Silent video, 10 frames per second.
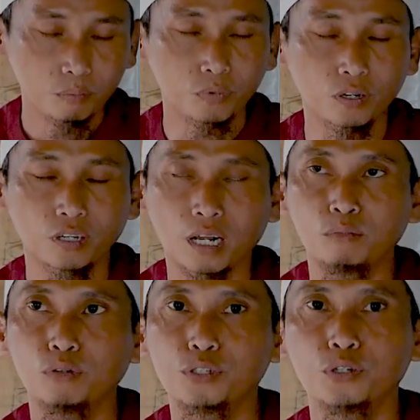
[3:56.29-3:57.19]

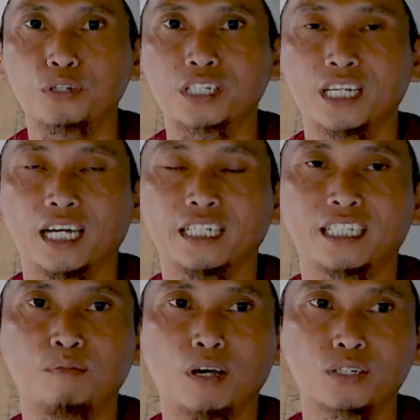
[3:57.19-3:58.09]
program khusus nah
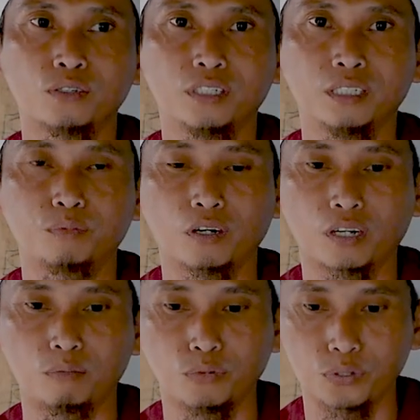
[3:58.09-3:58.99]
kita masuk di program